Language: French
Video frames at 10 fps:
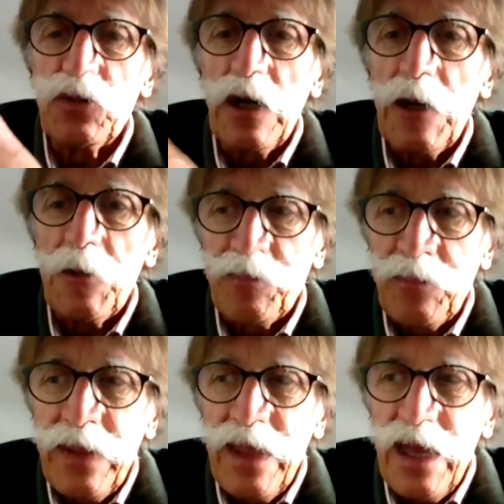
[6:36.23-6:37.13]
Culture a,
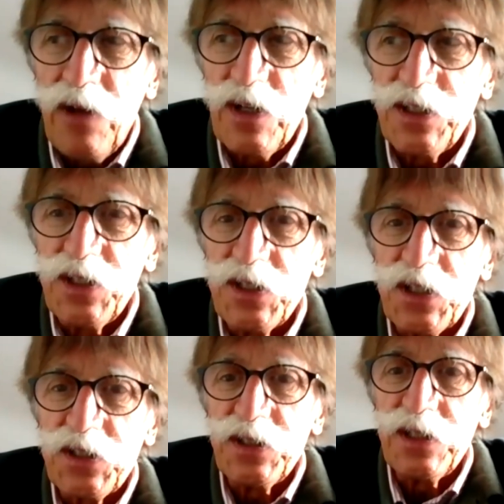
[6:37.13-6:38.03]
validé
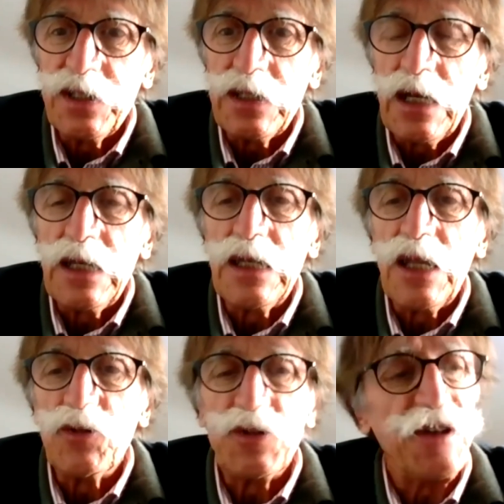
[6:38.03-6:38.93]
cette idée et
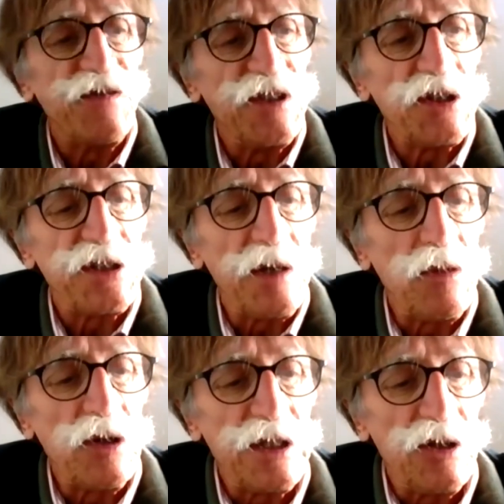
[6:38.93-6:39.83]
l'a dotée
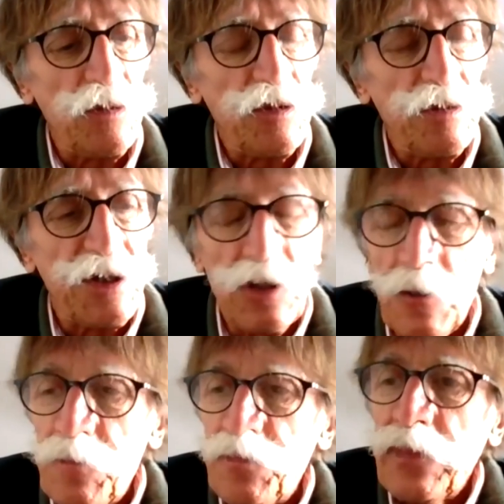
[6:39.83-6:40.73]
financièrement. Il y a depuis
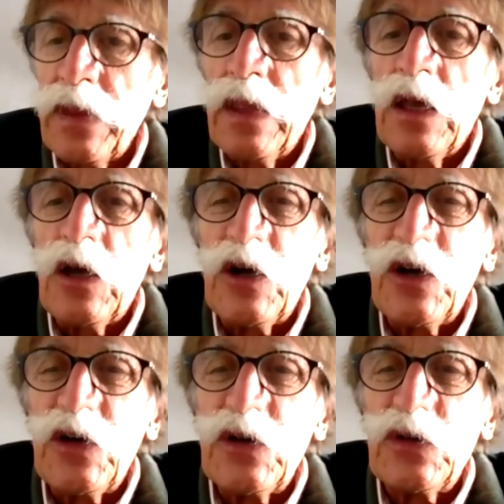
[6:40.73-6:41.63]
maintenant
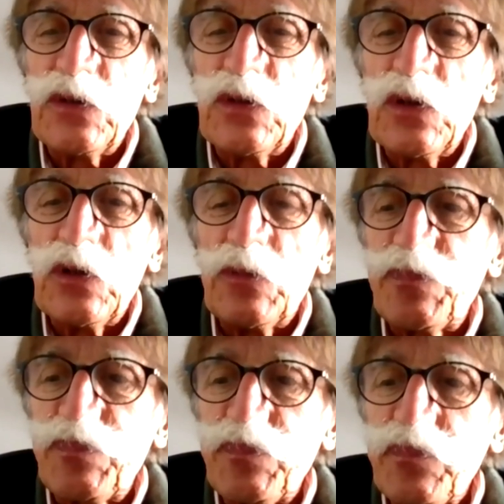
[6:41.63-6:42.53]

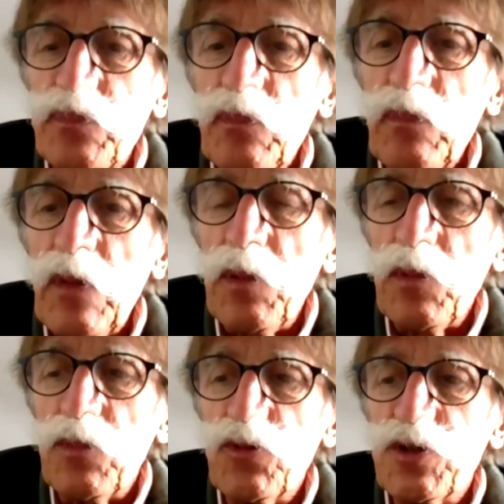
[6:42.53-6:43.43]
une,
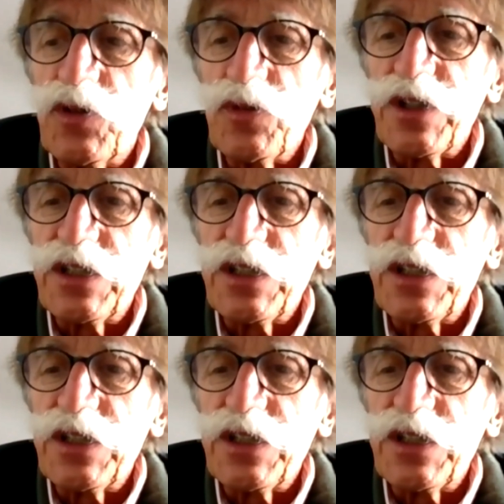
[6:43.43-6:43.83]
un, budget non